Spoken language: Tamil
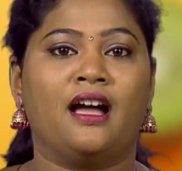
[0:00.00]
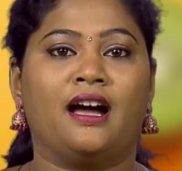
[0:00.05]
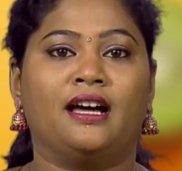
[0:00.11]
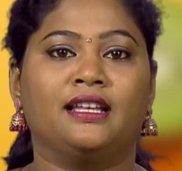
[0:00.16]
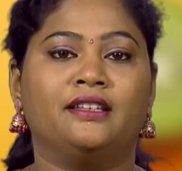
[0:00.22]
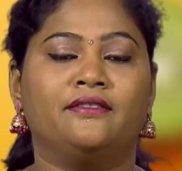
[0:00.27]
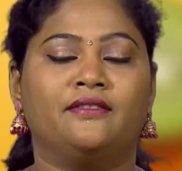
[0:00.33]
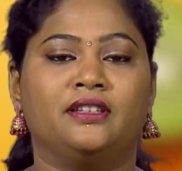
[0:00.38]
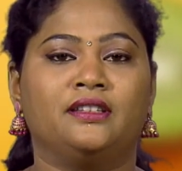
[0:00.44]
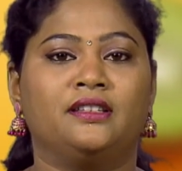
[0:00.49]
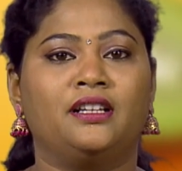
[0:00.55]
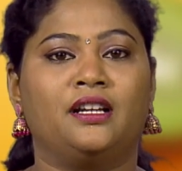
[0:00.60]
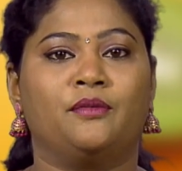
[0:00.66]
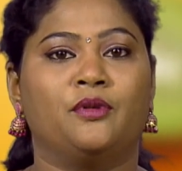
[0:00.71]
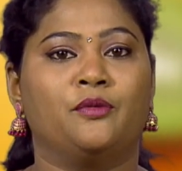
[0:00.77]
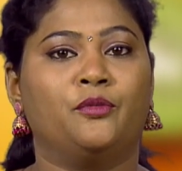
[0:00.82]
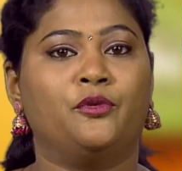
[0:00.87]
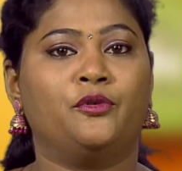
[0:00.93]
அதை வந்து
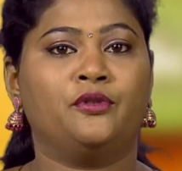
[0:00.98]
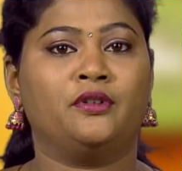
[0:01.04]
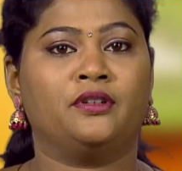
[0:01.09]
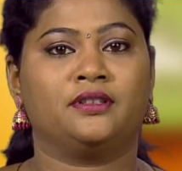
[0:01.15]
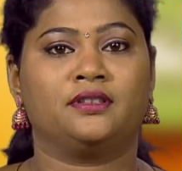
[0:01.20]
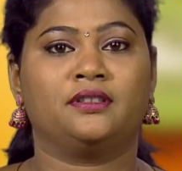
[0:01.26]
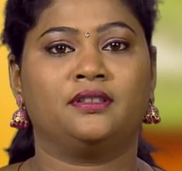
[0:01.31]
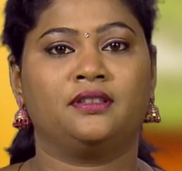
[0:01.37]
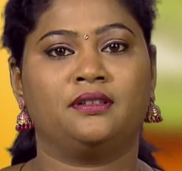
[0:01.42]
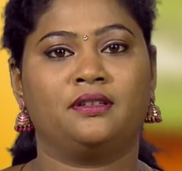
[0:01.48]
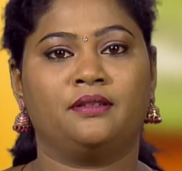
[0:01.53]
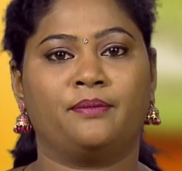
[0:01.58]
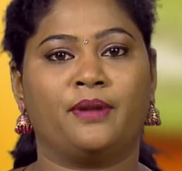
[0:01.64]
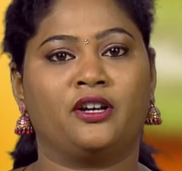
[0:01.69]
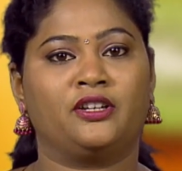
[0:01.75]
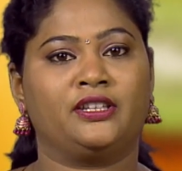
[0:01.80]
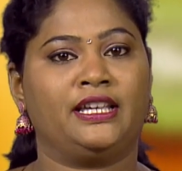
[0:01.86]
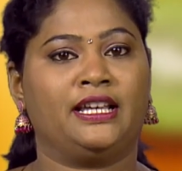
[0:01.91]
நம்ம மூணு
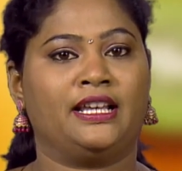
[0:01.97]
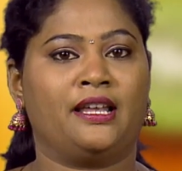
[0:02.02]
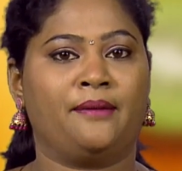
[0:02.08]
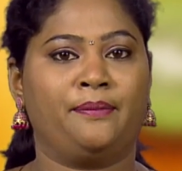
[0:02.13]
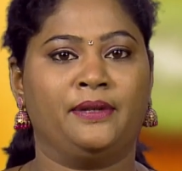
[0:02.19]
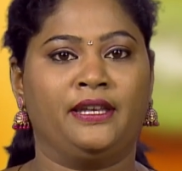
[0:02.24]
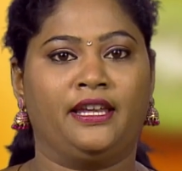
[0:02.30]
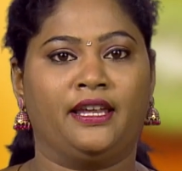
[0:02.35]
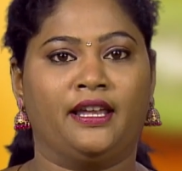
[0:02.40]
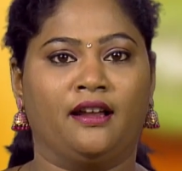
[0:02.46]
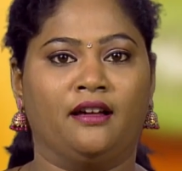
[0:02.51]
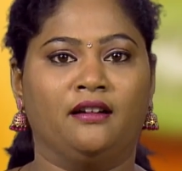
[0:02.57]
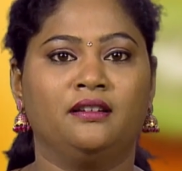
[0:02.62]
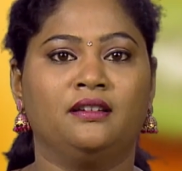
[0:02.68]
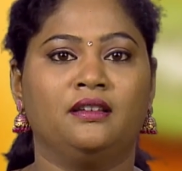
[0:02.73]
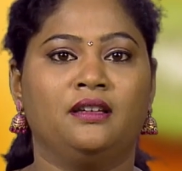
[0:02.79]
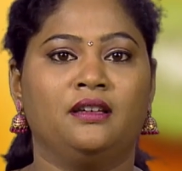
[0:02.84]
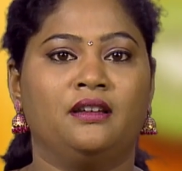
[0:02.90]
பகுதிகளாக பிரிக்கலாம்
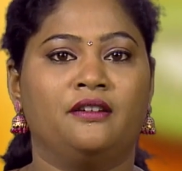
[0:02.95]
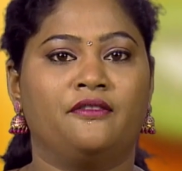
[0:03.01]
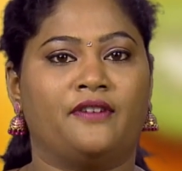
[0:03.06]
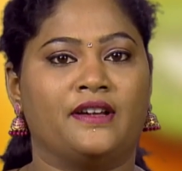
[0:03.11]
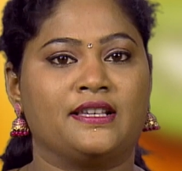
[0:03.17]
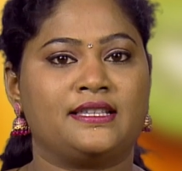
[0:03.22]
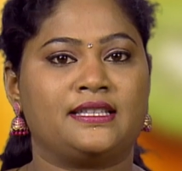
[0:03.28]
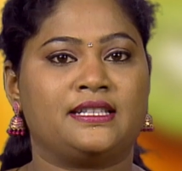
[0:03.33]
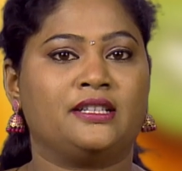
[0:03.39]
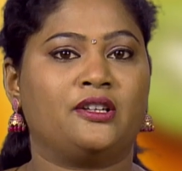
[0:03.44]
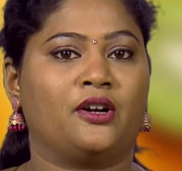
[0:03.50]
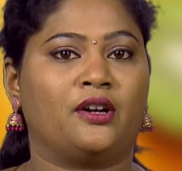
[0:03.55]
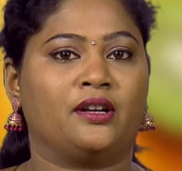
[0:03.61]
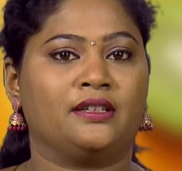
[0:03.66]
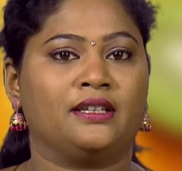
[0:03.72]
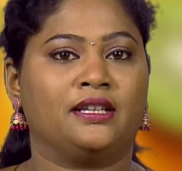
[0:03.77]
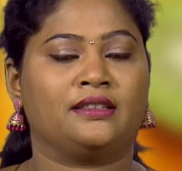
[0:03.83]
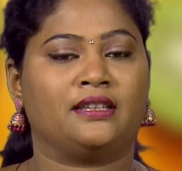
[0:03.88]
ஃபஸ்ட்டு
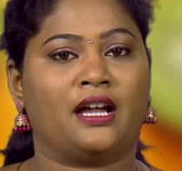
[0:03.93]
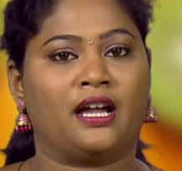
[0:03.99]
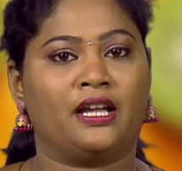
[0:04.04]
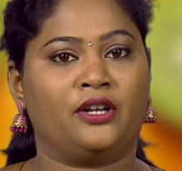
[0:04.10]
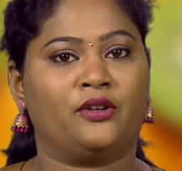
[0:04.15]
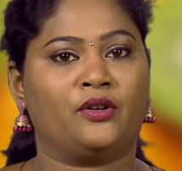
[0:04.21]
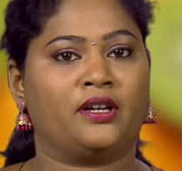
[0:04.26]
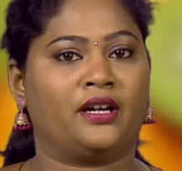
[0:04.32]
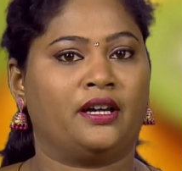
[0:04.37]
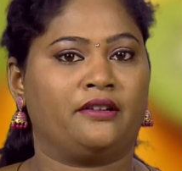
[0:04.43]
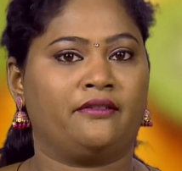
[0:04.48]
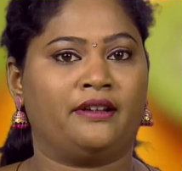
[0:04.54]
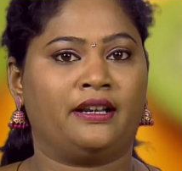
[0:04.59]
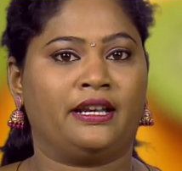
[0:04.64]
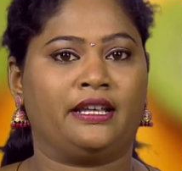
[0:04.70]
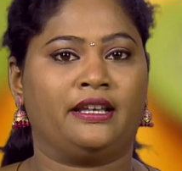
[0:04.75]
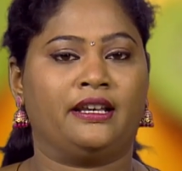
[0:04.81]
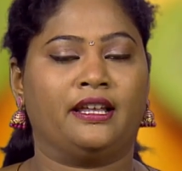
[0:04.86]
குழந்த தாயோட
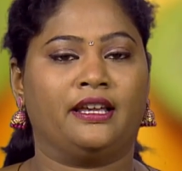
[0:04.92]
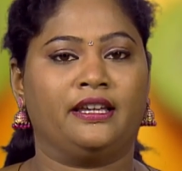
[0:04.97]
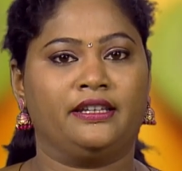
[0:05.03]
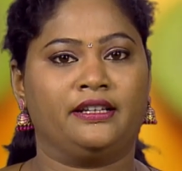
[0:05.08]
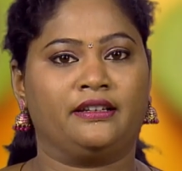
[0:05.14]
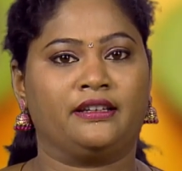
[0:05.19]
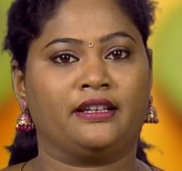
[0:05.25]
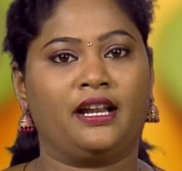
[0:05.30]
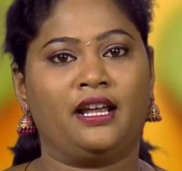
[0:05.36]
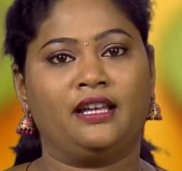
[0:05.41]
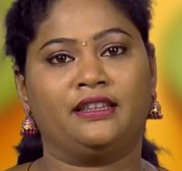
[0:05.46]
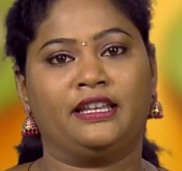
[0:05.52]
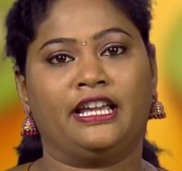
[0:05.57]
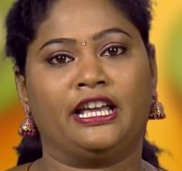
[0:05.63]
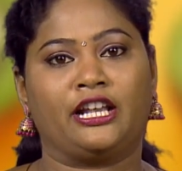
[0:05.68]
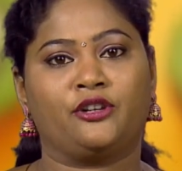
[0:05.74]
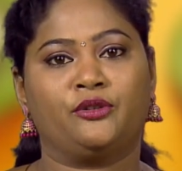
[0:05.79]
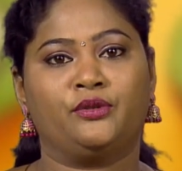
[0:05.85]
கருவலையில் இருக்கிற அந்த
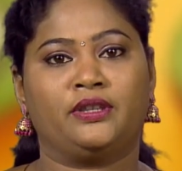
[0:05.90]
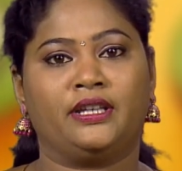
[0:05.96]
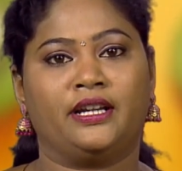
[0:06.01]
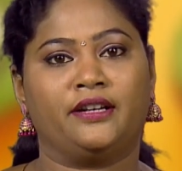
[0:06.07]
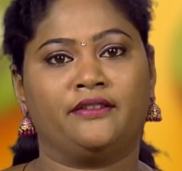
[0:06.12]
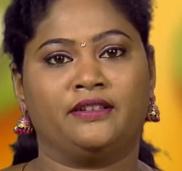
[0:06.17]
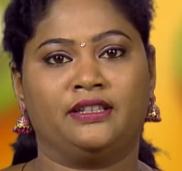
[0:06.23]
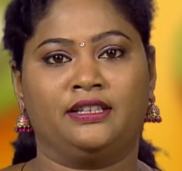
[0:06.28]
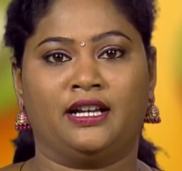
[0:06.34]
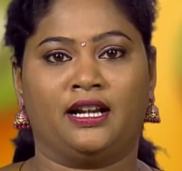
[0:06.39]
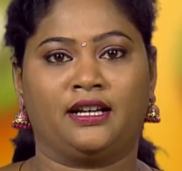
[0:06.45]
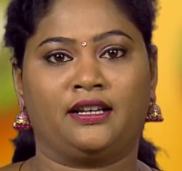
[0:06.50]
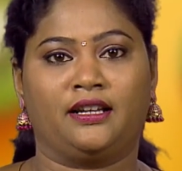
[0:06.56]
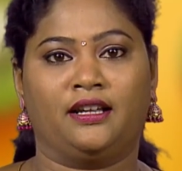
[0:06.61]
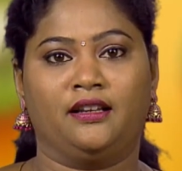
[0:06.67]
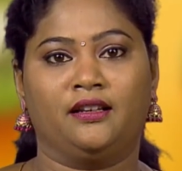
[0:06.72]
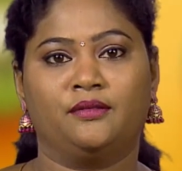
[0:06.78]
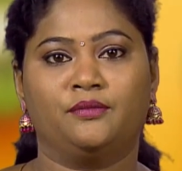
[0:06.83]
இரநூத்தி எழுபது
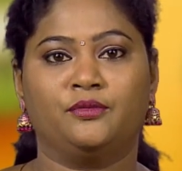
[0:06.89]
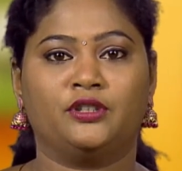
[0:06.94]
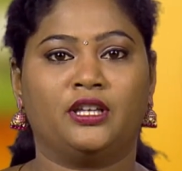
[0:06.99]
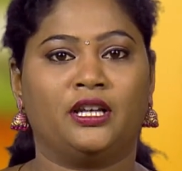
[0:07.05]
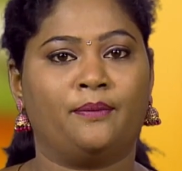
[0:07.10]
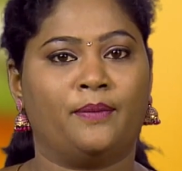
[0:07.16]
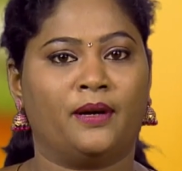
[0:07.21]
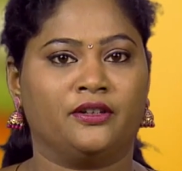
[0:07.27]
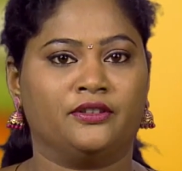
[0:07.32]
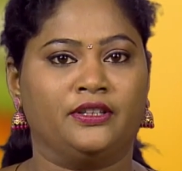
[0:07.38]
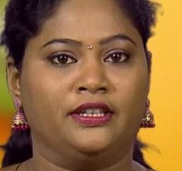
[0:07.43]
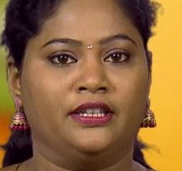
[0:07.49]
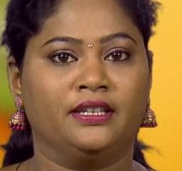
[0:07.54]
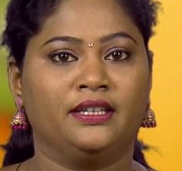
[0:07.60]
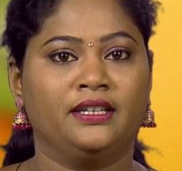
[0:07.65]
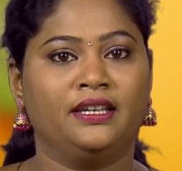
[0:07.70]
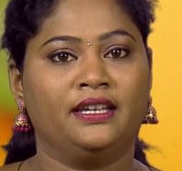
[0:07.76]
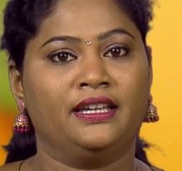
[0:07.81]
நாட்கள் முதல் பகுதி
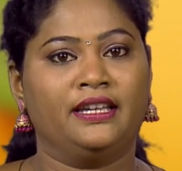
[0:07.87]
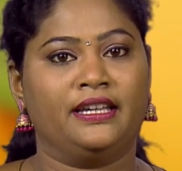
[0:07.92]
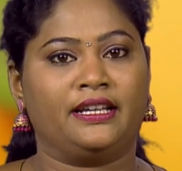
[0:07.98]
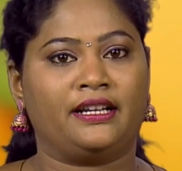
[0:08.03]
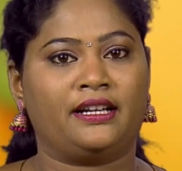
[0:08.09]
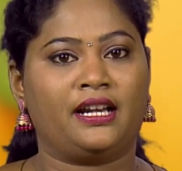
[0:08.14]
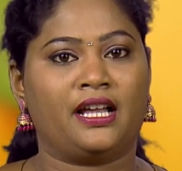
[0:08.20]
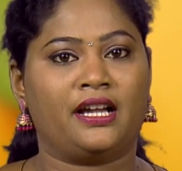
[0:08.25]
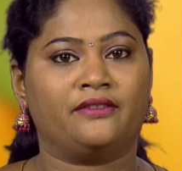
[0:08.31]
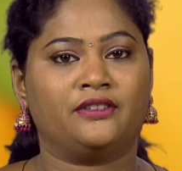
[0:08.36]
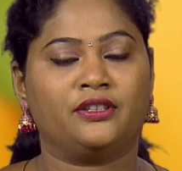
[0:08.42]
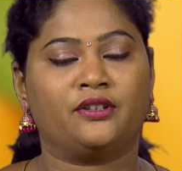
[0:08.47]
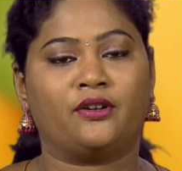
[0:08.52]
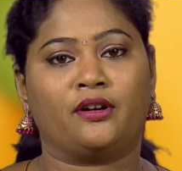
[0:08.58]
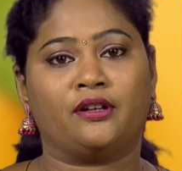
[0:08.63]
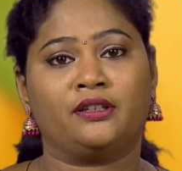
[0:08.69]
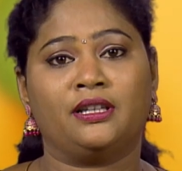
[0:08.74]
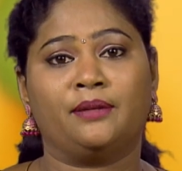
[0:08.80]
இரண்டாவது
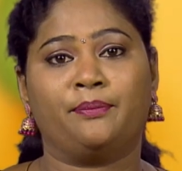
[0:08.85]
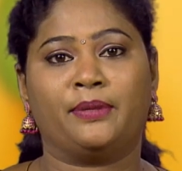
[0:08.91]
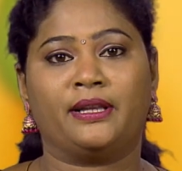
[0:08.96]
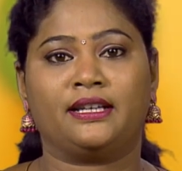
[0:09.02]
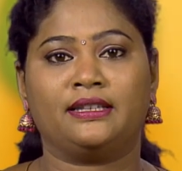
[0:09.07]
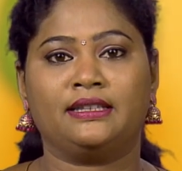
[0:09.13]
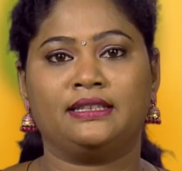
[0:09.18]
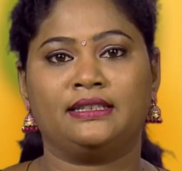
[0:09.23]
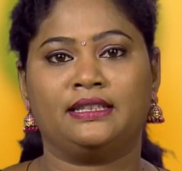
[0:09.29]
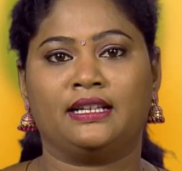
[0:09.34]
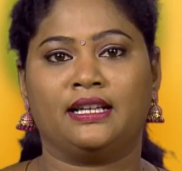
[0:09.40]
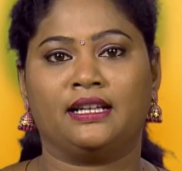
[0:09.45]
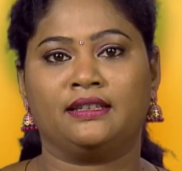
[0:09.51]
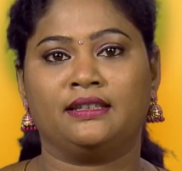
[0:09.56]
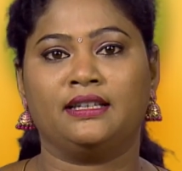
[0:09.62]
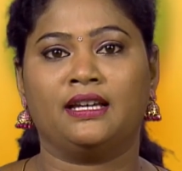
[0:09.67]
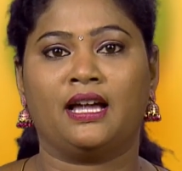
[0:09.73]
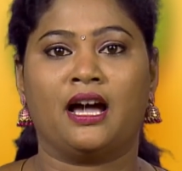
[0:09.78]
குழந்த
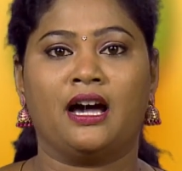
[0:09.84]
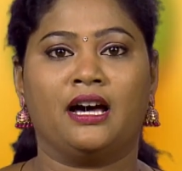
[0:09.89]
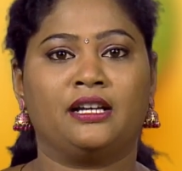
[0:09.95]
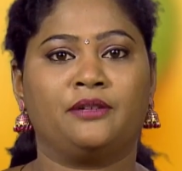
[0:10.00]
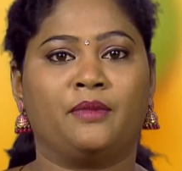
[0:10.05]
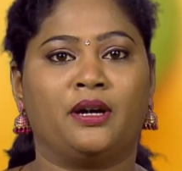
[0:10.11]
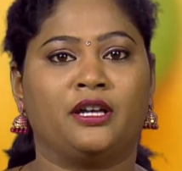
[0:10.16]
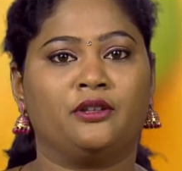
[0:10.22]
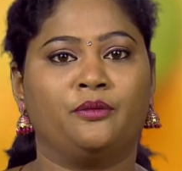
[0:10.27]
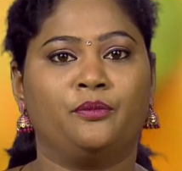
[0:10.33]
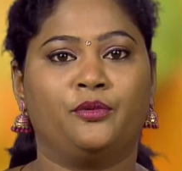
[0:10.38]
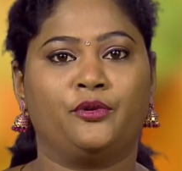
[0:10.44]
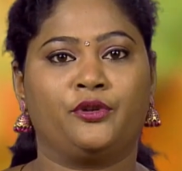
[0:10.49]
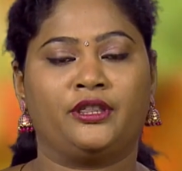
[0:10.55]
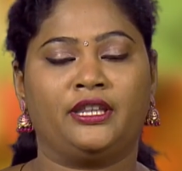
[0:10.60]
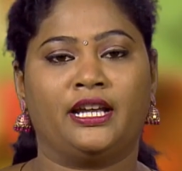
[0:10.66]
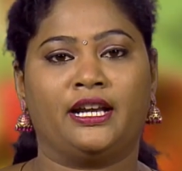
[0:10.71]
பிறந்ததுலேருந்து ஆறு மாதம் பூர்த்தி